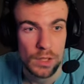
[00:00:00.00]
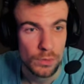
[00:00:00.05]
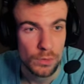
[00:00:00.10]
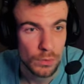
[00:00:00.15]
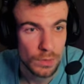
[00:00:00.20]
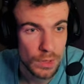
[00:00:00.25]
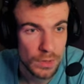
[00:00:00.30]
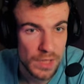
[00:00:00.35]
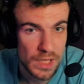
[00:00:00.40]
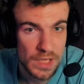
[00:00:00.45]

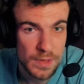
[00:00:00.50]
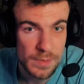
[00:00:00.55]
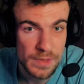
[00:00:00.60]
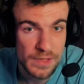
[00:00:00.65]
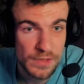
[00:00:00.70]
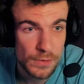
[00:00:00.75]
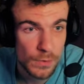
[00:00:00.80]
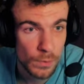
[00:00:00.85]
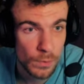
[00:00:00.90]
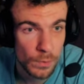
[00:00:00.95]
Donc là on a les
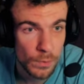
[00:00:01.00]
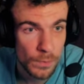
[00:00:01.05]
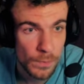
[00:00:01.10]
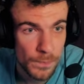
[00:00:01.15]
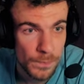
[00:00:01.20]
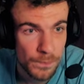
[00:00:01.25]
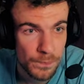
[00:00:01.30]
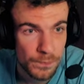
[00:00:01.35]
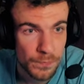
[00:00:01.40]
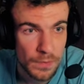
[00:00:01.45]
missions,
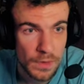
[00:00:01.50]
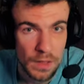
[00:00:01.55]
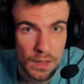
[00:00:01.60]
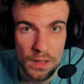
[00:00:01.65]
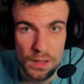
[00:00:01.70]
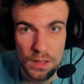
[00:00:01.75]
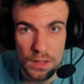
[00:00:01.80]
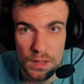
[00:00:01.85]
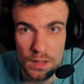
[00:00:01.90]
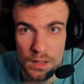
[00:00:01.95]

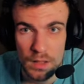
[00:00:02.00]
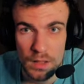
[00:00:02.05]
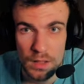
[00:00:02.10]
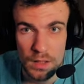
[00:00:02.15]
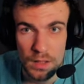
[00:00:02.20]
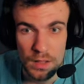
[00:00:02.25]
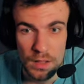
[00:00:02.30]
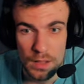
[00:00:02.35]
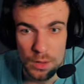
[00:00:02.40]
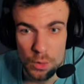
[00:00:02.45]

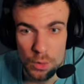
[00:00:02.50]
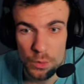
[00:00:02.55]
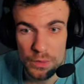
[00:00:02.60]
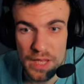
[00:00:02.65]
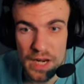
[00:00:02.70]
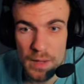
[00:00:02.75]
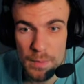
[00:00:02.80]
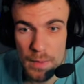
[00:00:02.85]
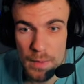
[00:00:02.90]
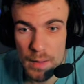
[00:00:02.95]
on
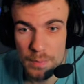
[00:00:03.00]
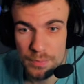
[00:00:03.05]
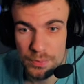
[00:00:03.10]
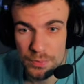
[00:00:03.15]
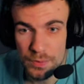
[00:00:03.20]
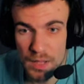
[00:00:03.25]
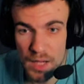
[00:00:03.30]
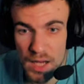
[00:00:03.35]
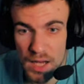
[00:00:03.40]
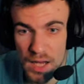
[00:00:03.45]
a la map
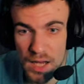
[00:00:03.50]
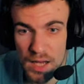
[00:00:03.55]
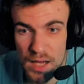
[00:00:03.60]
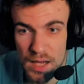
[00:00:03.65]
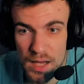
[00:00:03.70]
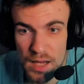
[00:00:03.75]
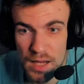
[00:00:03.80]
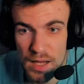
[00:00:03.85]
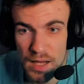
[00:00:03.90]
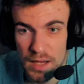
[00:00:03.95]

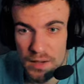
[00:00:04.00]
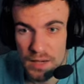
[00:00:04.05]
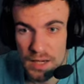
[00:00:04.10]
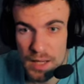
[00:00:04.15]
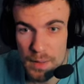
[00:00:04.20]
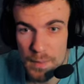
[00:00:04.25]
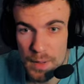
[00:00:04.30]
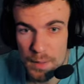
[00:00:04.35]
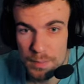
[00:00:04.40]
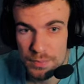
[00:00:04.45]
Ah,
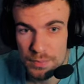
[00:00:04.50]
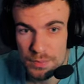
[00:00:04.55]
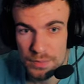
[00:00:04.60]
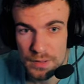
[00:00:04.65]
la map,